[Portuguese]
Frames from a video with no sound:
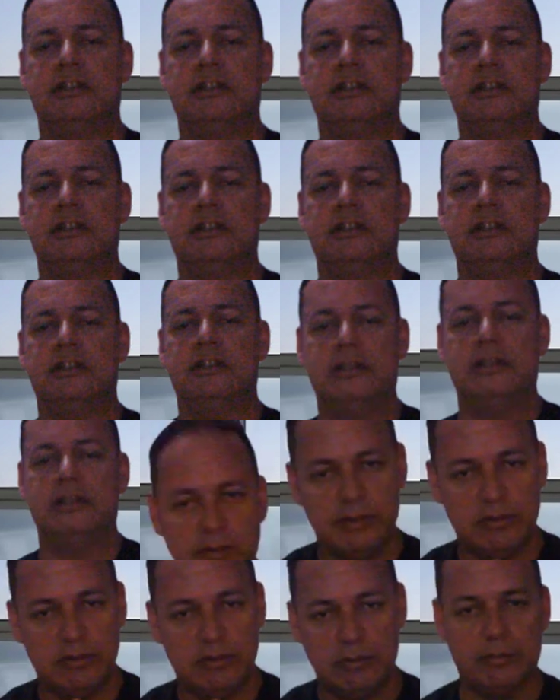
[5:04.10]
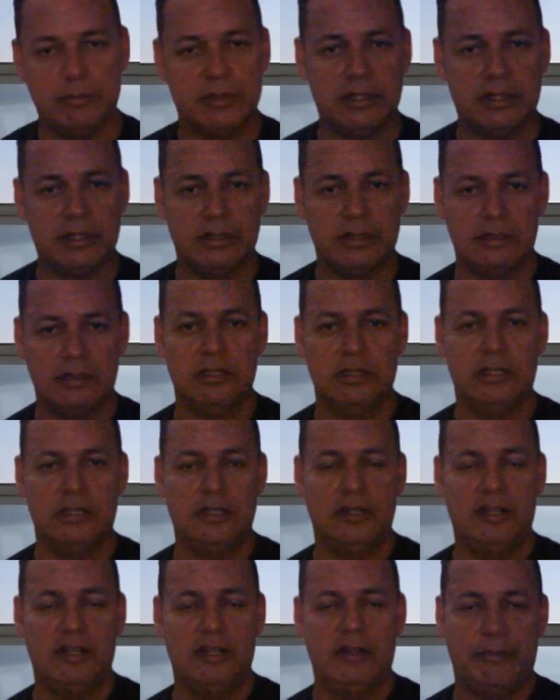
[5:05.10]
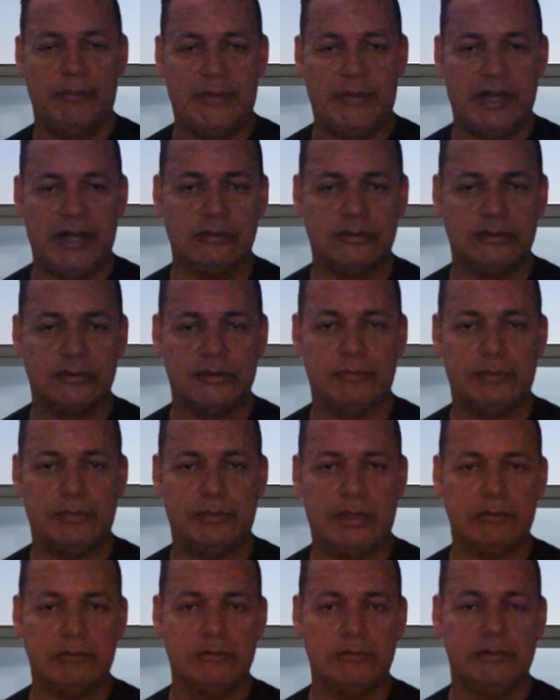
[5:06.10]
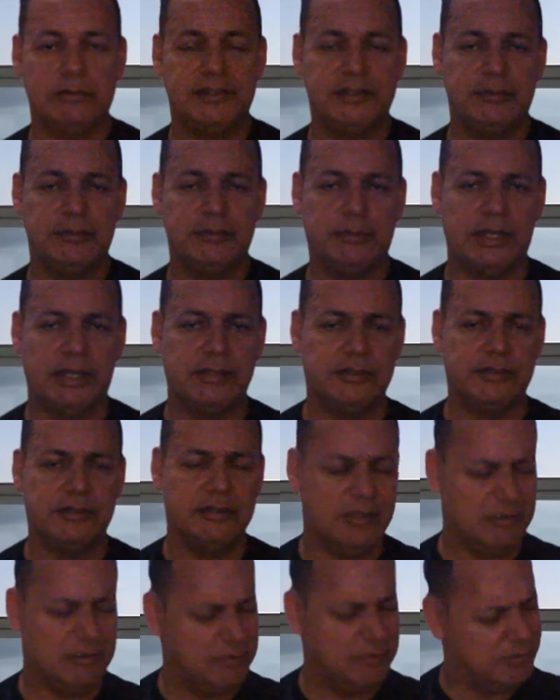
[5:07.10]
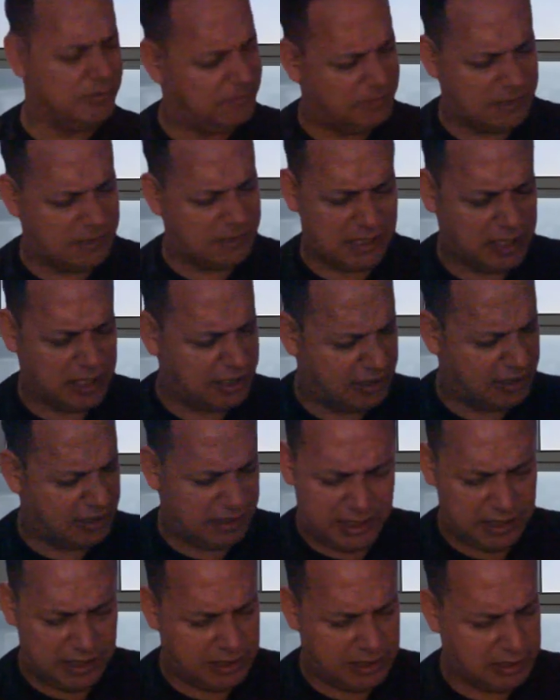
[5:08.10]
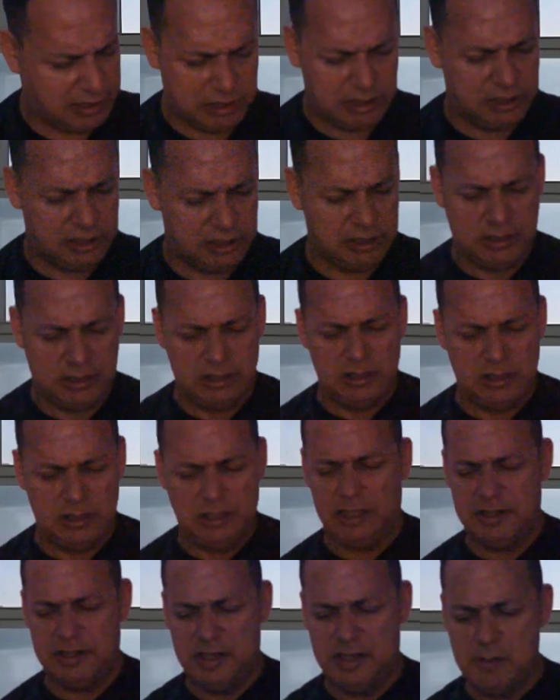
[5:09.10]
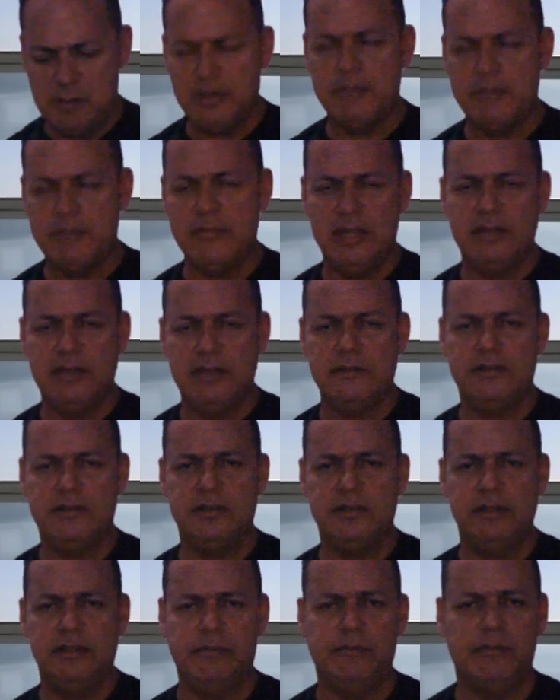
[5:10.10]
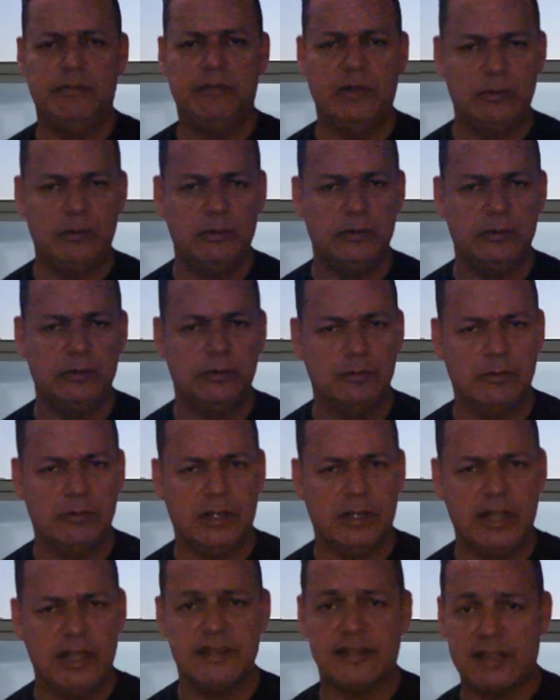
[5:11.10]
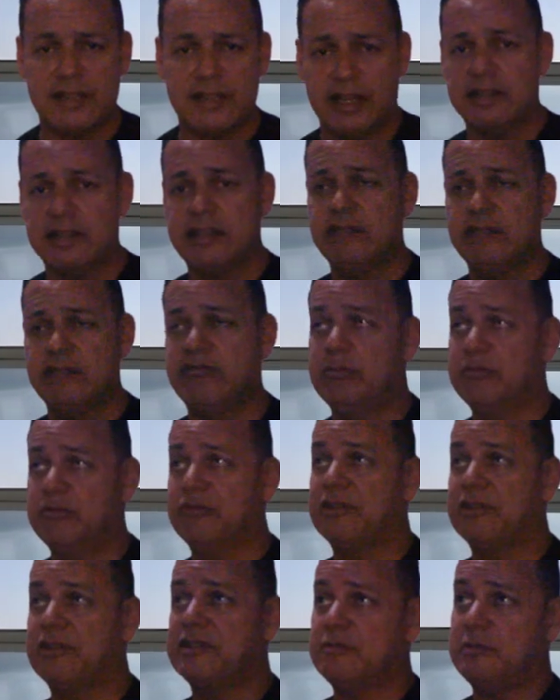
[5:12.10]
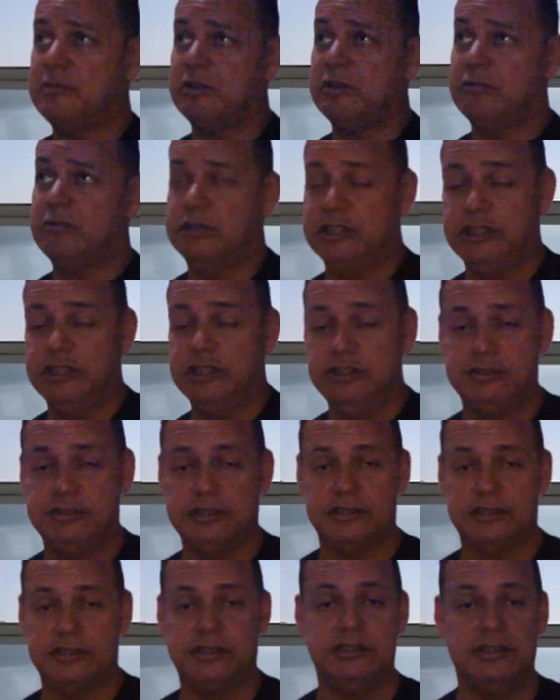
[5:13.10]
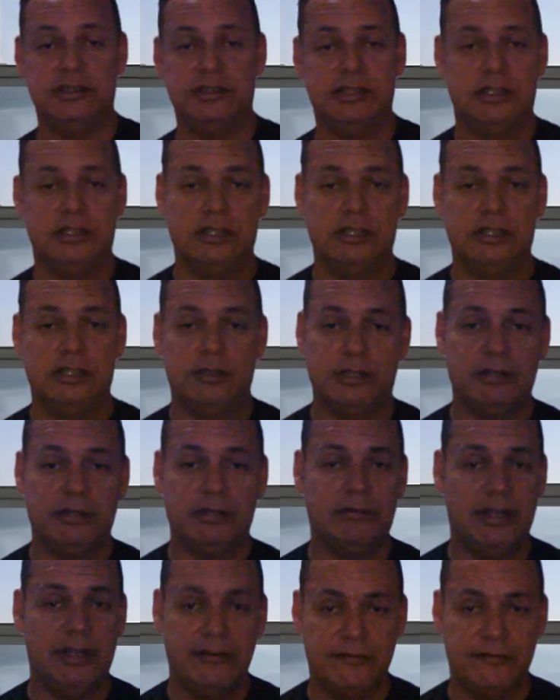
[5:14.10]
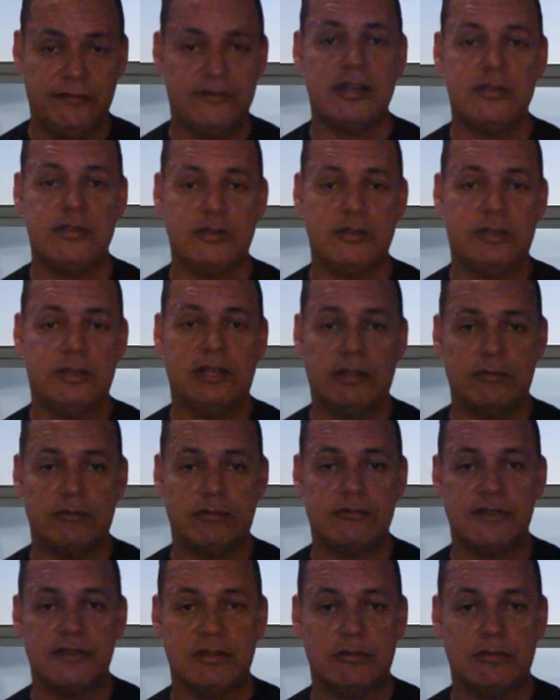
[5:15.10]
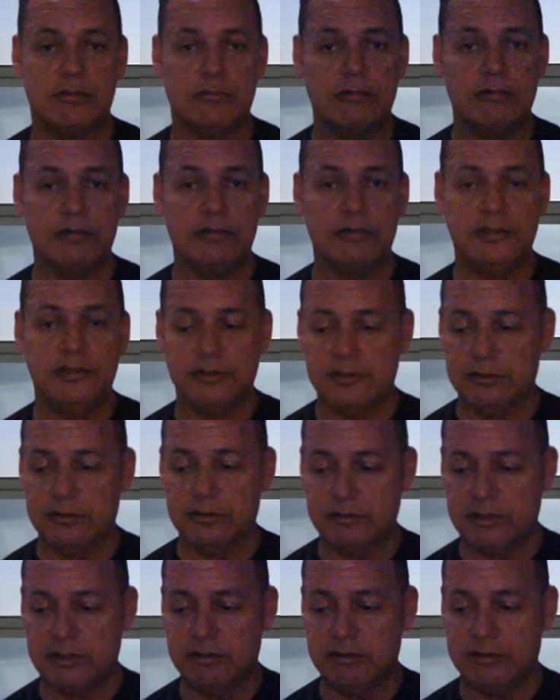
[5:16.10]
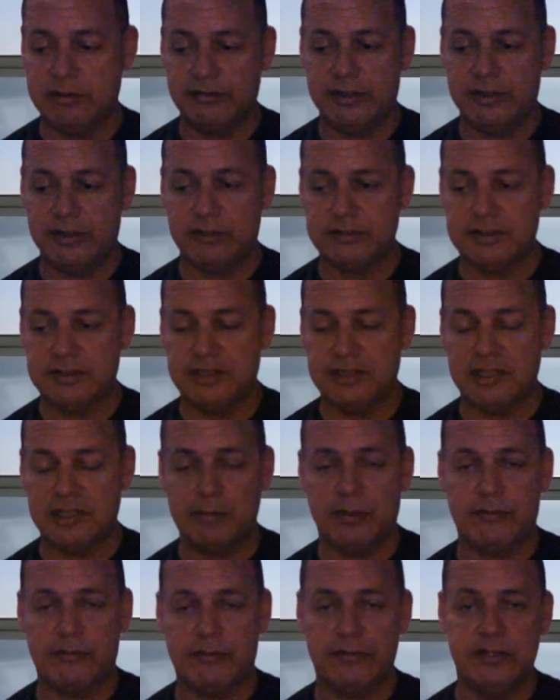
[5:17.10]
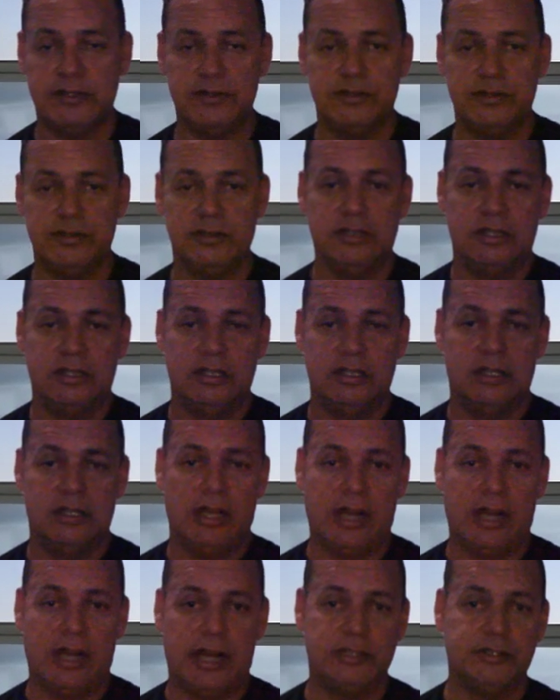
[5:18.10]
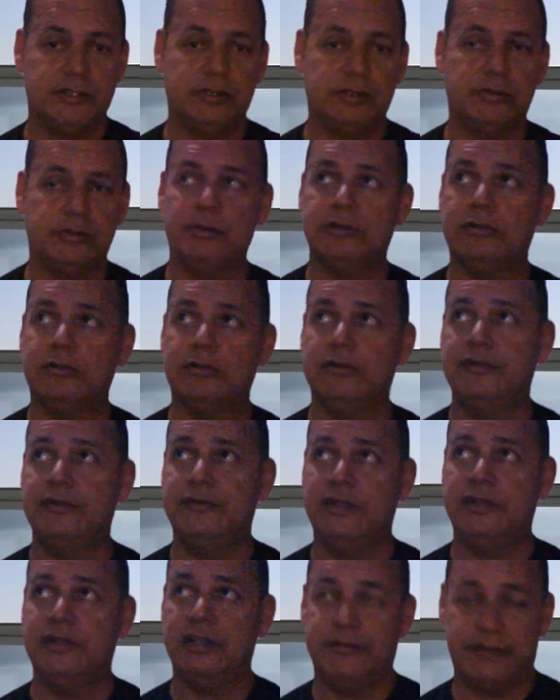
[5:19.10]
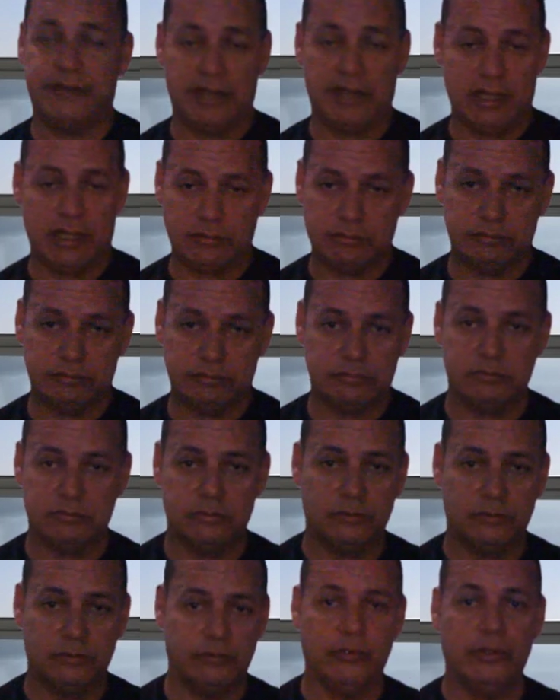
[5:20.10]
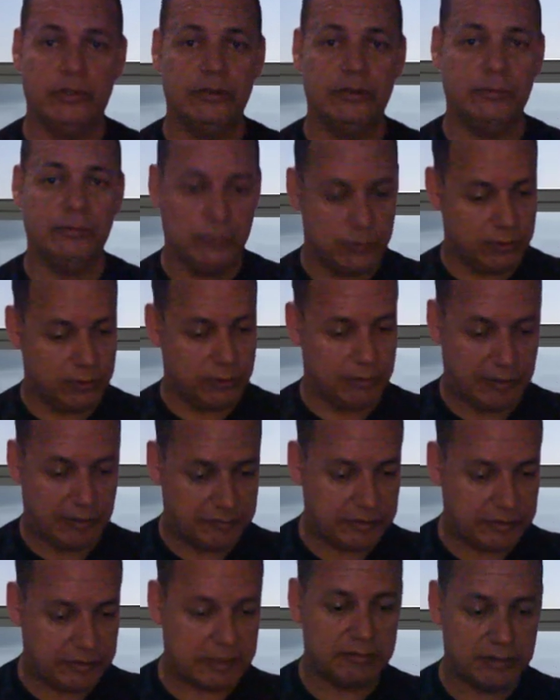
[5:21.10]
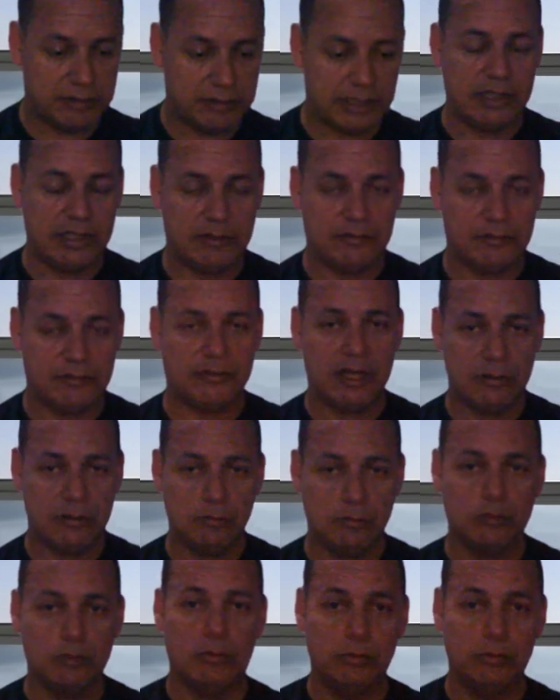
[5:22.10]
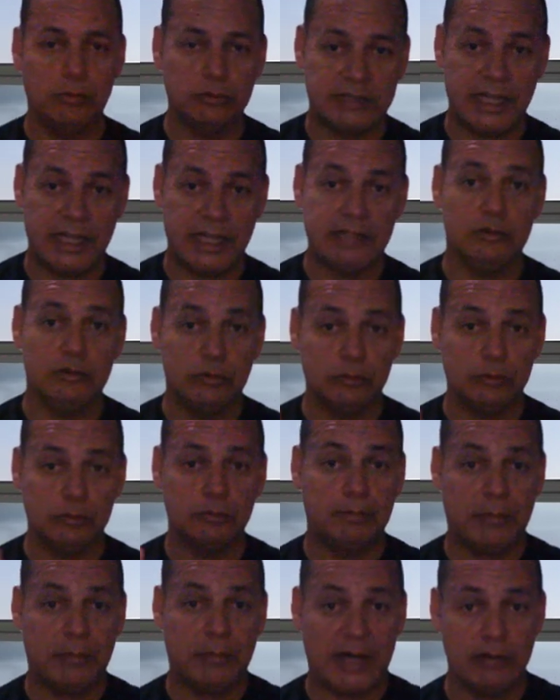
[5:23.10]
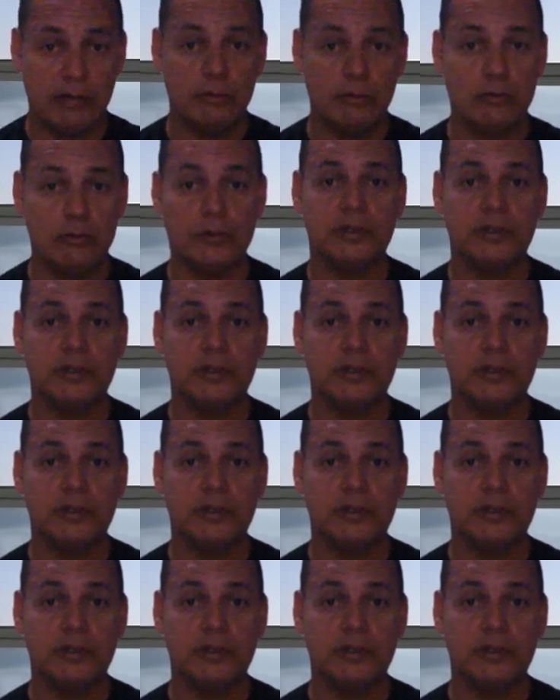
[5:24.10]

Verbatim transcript: que me Não é tudo isso também. Também não foi muito bom para para o São Paulo esse empate. Então, cara, é, é deprimente. Vamos rezar aqui, vamos fazer uma corrente aqui, porque não é fácil o que está acontecendo com o Corinthians. Não sei o que vai acontecer daqui para frente. Acho que o Antônio Oliveira é fraco. Vou continuar falando que ele é